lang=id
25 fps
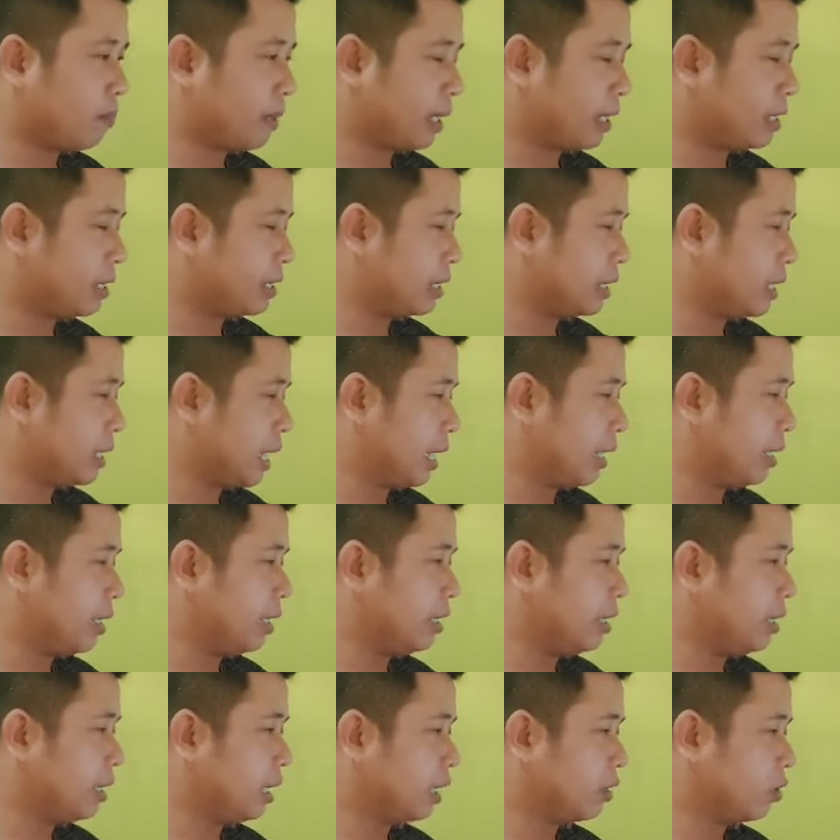presiden
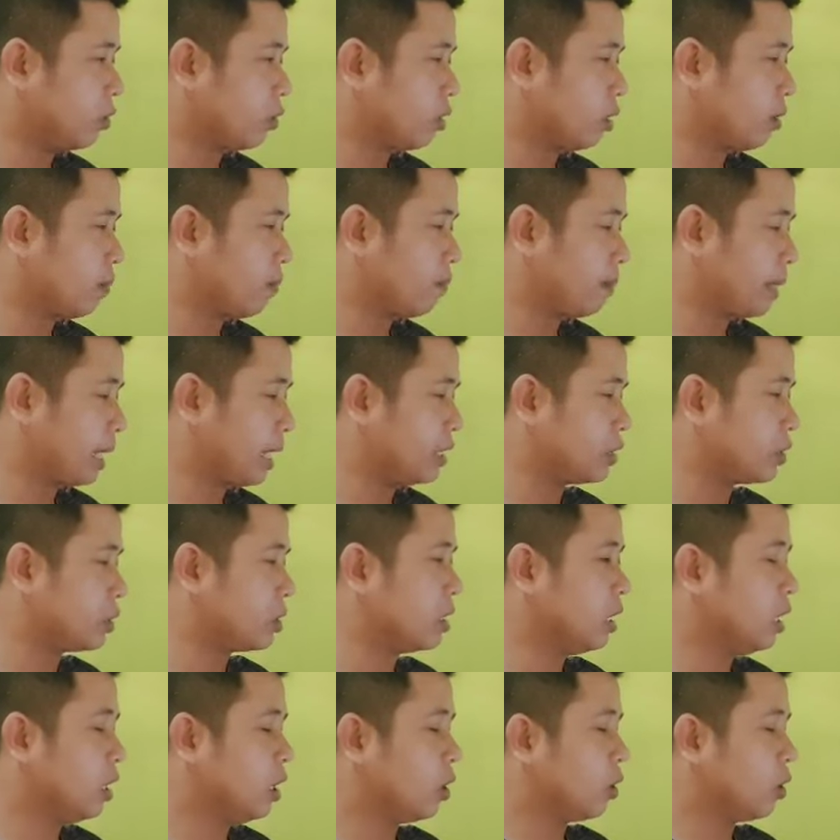atau Kepres